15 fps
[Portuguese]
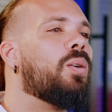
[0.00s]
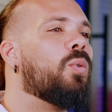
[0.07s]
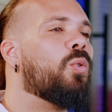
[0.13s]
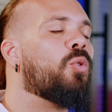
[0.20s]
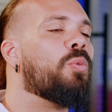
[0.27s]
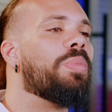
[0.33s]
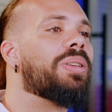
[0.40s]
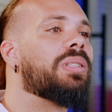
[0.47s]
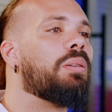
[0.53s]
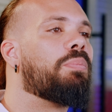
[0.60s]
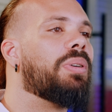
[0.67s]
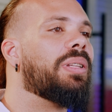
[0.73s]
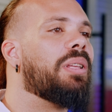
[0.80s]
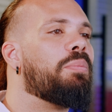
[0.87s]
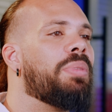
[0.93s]
o começo da
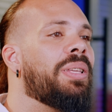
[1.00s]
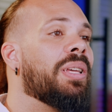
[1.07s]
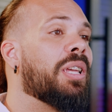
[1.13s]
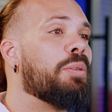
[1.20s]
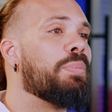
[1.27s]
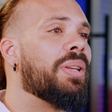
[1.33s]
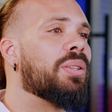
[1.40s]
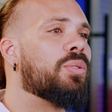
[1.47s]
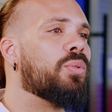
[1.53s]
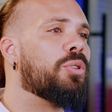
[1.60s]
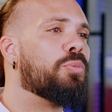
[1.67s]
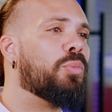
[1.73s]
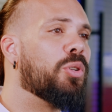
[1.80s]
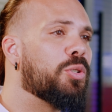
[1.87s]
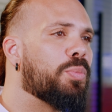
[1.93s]
pandemia que precisou
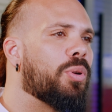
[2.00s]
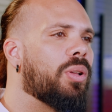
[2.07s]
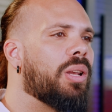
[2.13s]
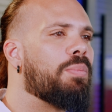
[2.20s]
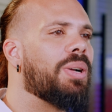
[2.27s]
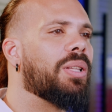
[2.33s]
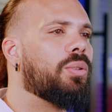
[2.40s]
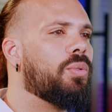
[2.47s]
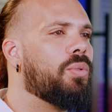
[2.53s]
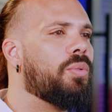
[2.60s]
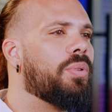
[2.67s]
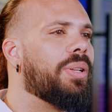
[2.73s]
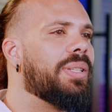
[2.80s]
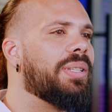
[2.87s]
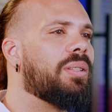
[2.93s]
de muitos
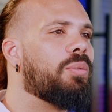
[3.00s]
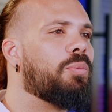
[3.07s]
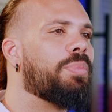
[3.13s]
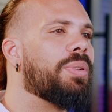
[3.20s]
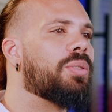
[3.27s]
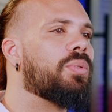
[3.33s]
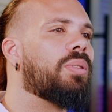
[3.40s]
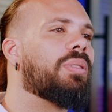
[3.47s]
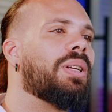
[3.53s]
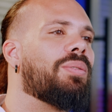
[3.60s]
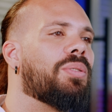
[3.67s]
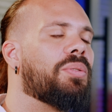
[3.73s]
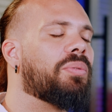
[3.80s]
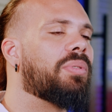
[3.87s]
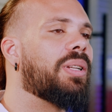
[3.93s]
programadores, então o pessoal estava
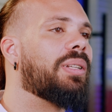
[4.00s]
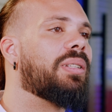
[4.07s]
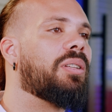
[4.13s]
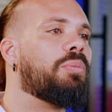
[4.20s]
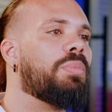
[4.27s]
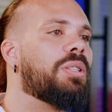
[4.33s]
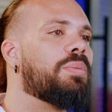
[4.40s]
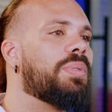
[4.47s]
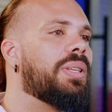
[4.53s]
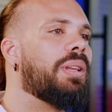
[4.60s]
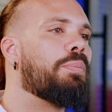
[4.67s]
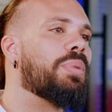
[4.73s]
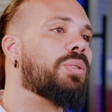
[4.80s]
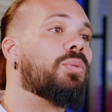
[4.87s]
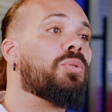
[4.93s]
contratando mesmo se a
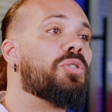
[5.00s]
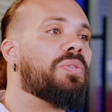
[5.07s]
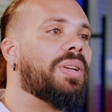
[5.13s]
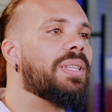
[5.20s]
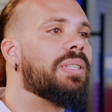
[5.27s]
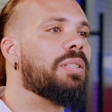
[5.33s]
pessoa não tivesse